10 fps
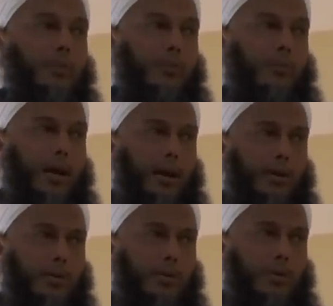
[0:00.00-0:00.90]

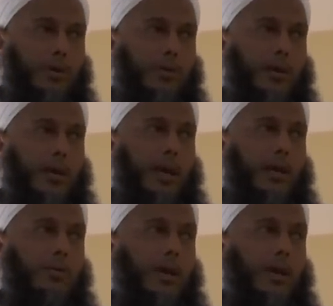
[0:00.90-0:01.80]
فمعاوية من
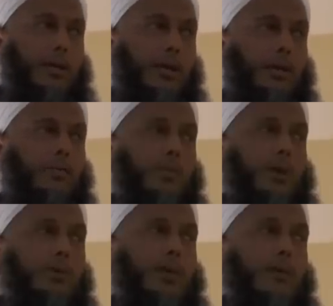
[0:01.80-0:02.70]
أمناء الوحي
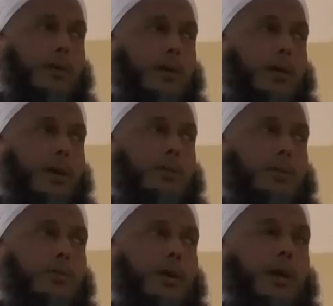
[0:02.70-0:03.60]
وكتابه
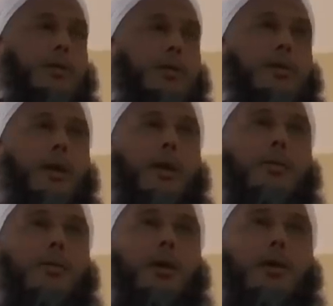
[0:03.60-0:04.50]
لرسول الله صلى
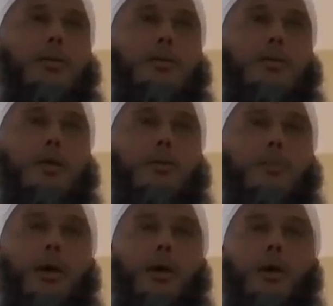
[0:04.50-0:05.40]
الله عليه وسلم
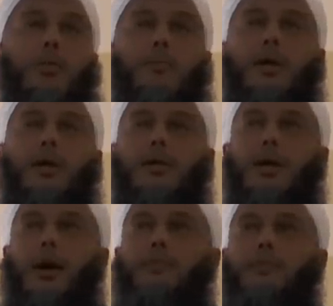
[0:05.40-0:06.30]
ومن
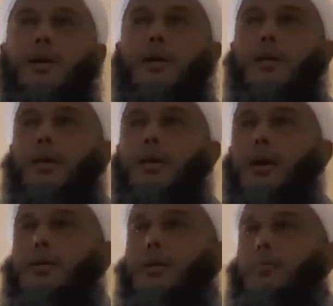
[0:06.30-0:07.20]
أصحابه الذين
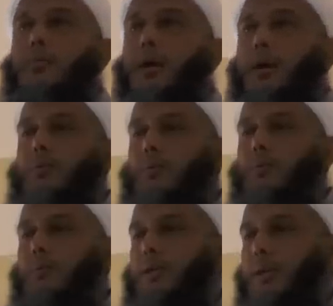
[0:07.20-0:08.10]
غزوا معه
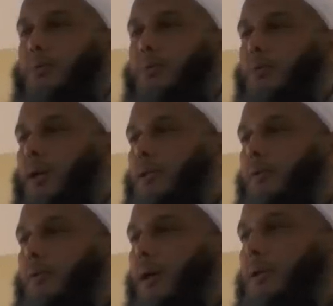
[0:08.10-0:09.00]
وشهدوا
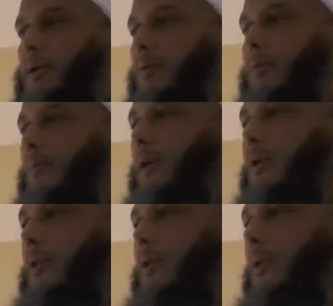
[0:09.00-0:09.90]
غزواته ومن
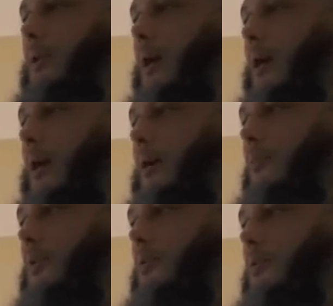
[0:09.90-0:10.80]
الذين دعا
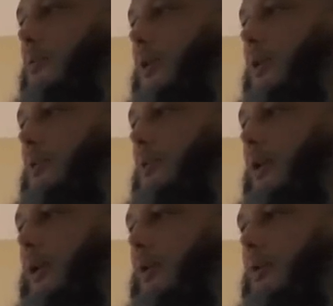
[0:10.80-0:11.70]
لهم رسول الله
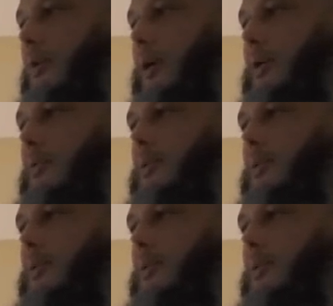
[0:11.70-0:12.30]
صلى الله عليه